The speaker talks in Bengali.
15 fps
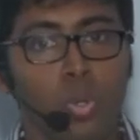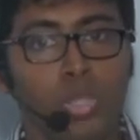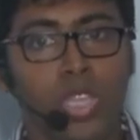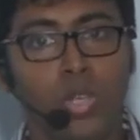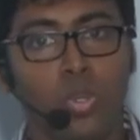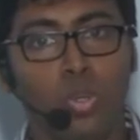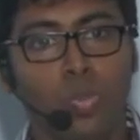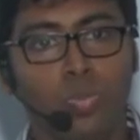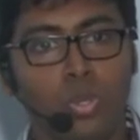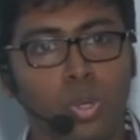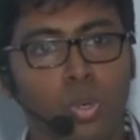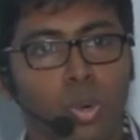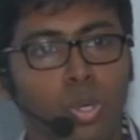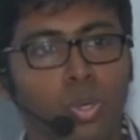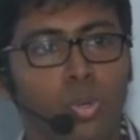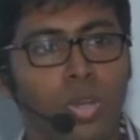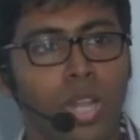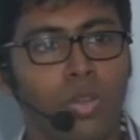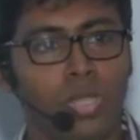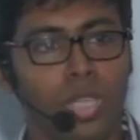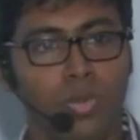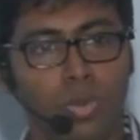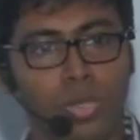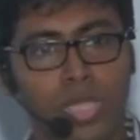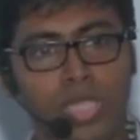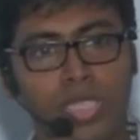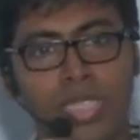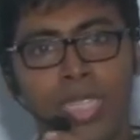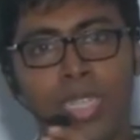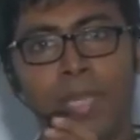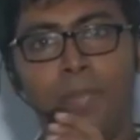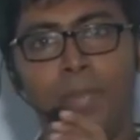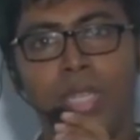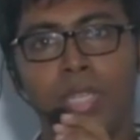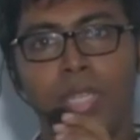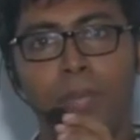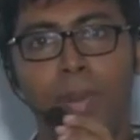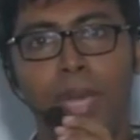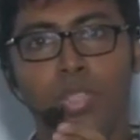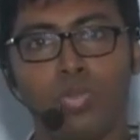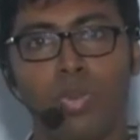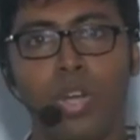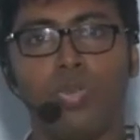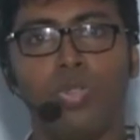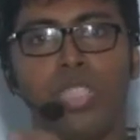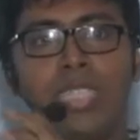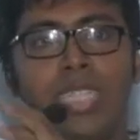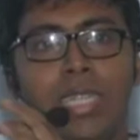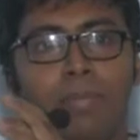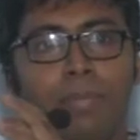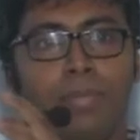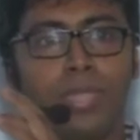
ওদের গুপ্ত গুলা ওদের ওদের যে পাসওয়ার্ড ওদের যে